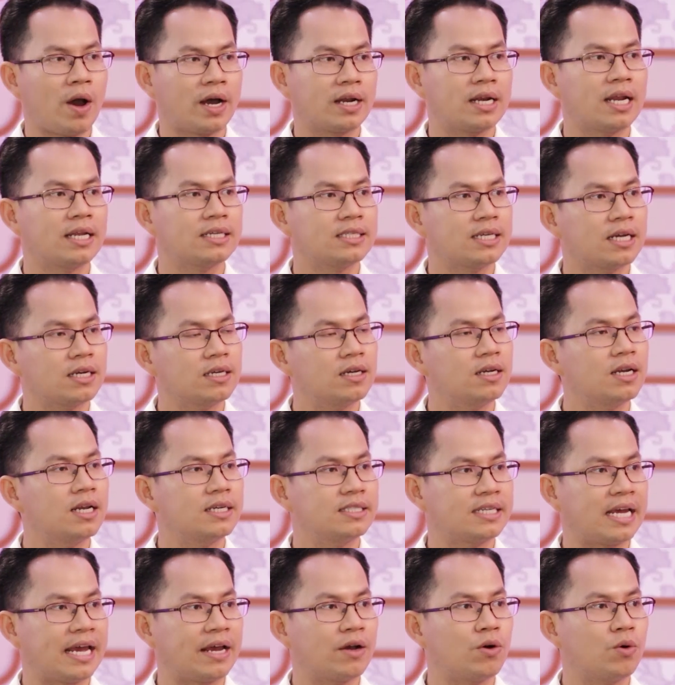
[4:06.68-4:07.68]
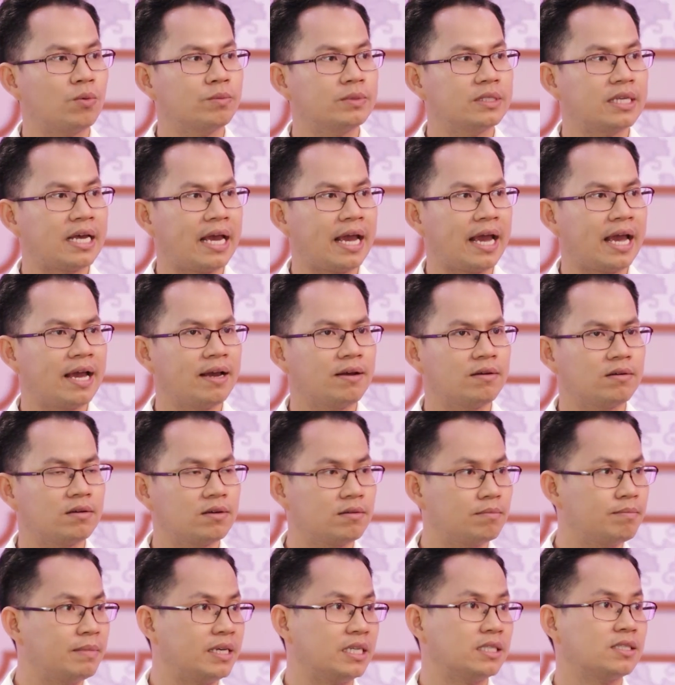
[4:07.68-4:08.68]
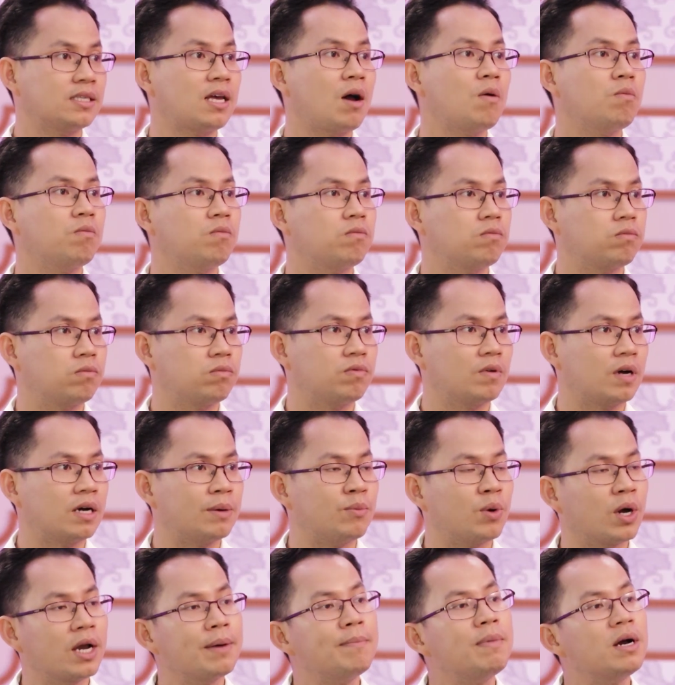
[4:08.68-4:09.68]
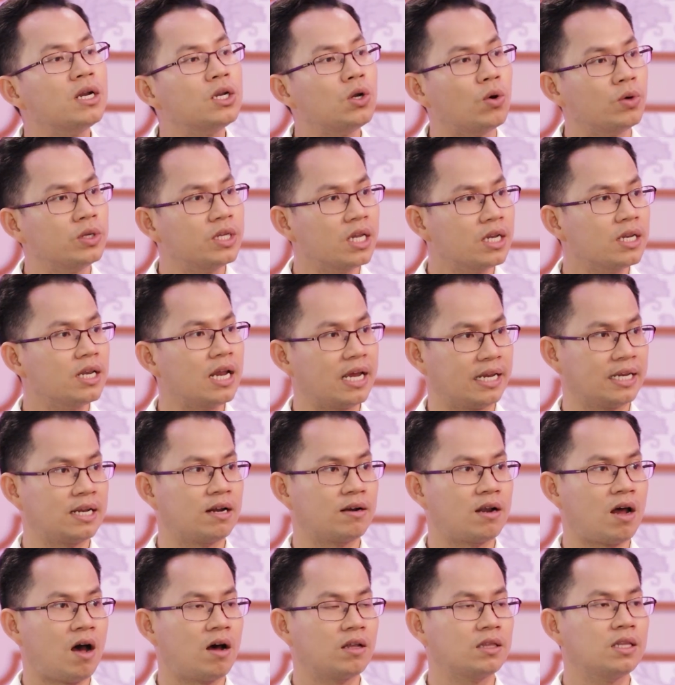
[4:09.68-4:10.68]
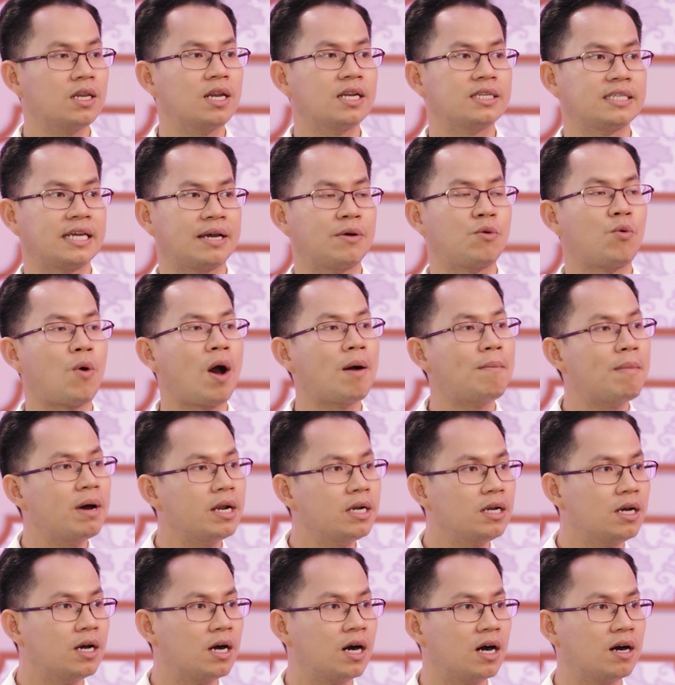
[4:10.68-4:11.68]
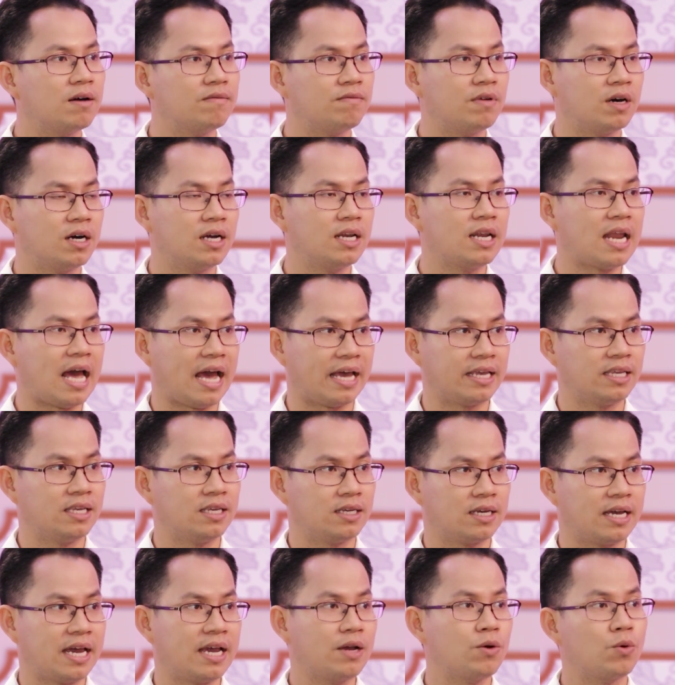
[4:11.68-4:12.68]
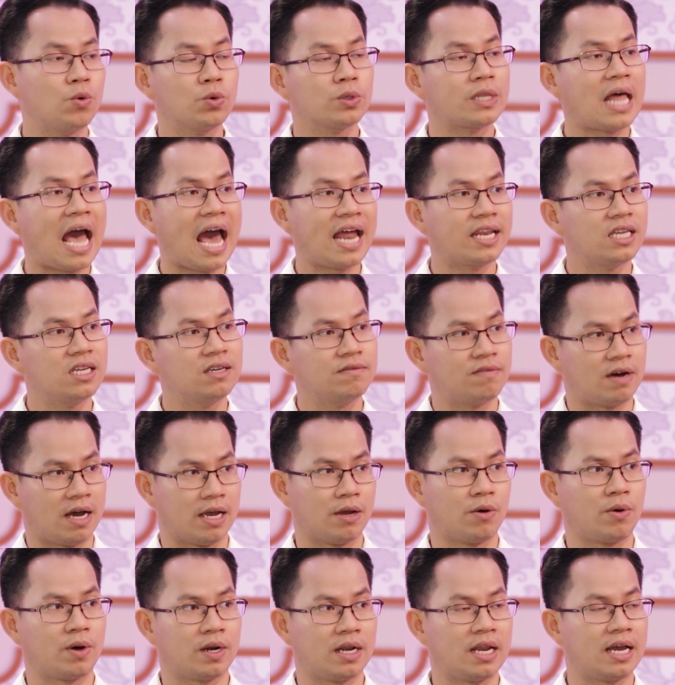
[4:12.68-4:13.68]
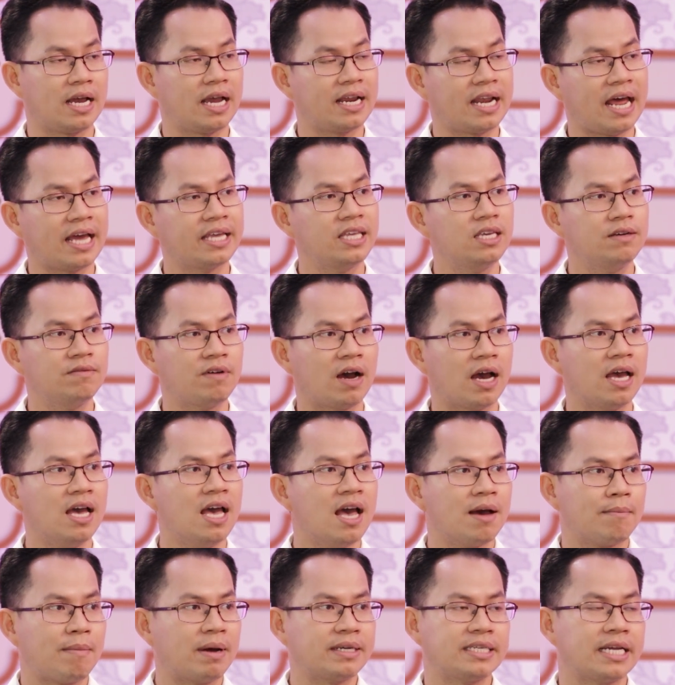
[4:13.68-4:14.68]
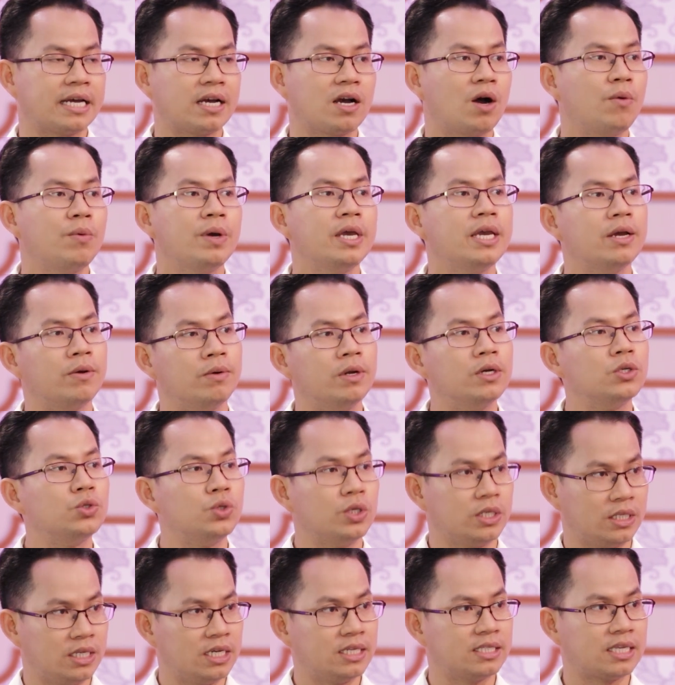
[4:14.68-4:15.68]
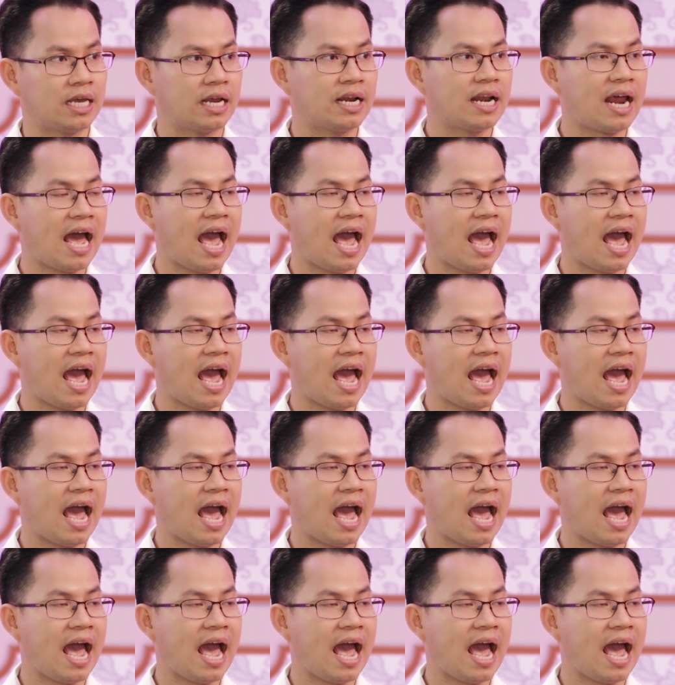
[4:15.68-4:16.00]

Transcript: hoặc là chăng nữa là trẻ cũng sẽ bị sốc ở một cái mức độ nhất định nào đó. Tức là trẻ quá bất ngờ với lại cái cú tát như vậy hoặc là cái đánh như vậy mà trẻ không hiểu được chuyện gì xảy